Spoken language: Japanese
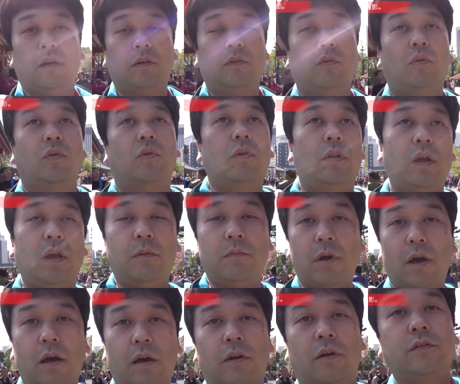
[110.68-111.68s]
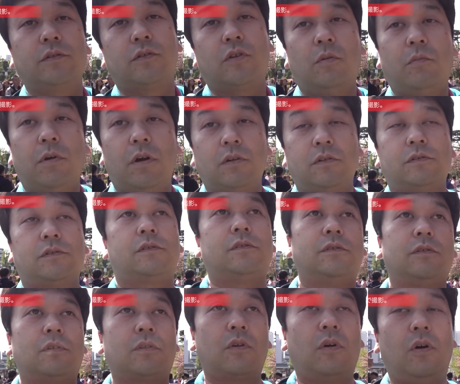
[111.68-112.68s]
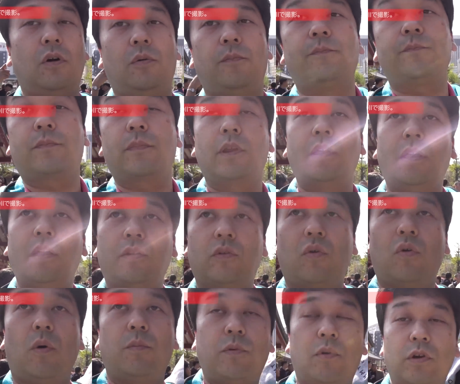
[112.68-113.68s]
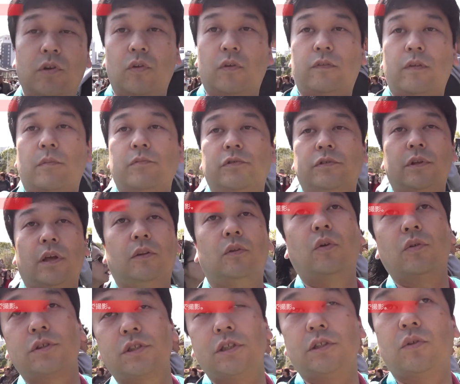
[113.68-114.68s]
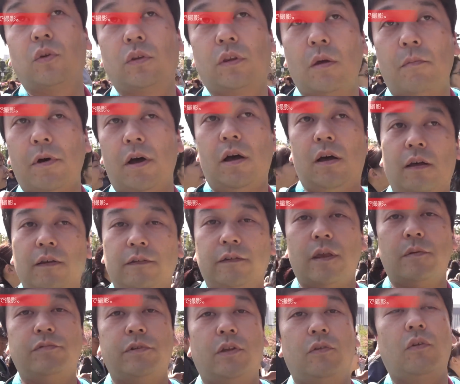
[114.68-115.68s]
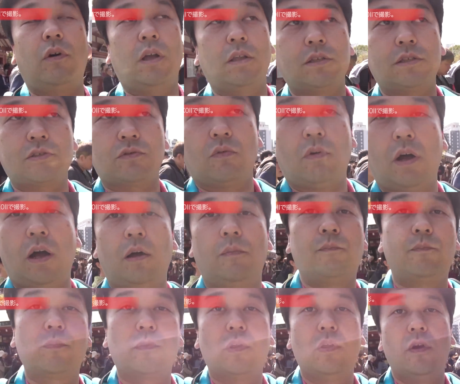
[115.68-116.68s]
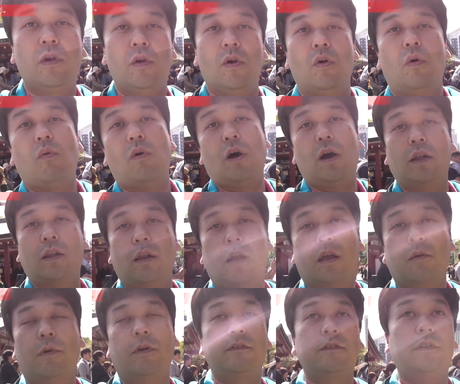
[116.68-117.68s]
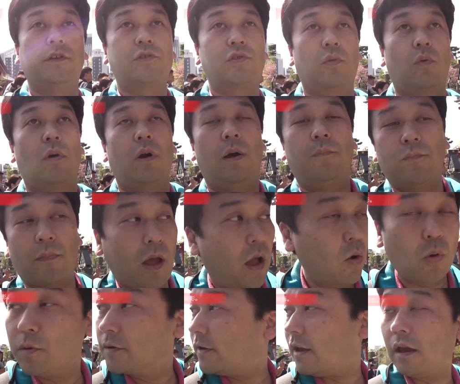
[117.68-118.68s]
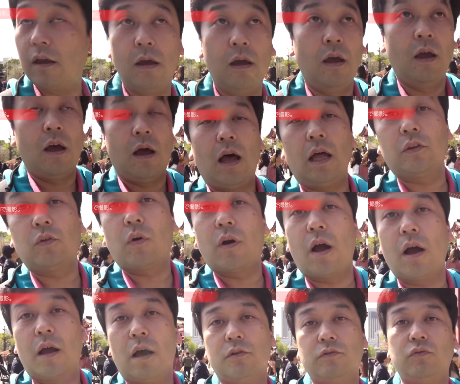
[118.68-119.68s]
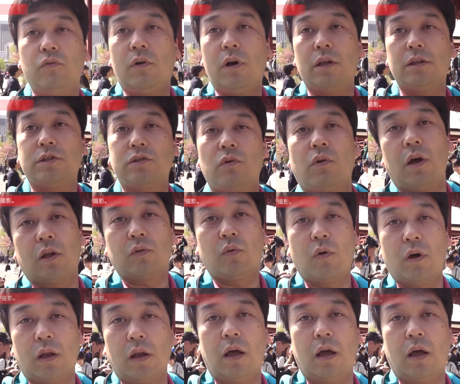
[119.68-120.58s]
ところで今アレクスロマーク2と,、えー、と GoPro Hero 7で同時に撮ってます手ぶれの感じとかお分かりいただけますでしょうかあごめんなさいあと画角の感じとかどうか